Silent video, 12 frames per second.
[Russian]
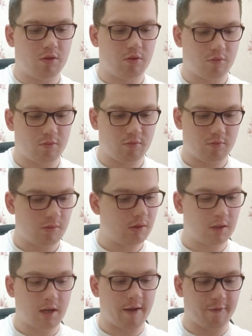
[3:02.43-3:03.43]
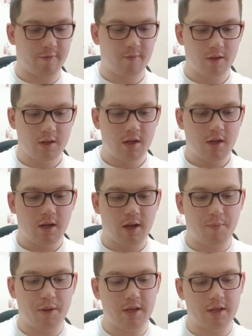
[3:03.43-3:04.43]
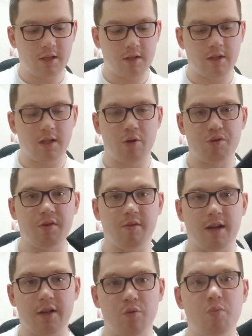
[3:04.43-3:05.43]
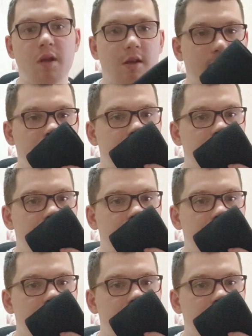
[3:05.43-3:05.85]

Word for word: Но кайф. Компания Z всегда удивляет, умеет.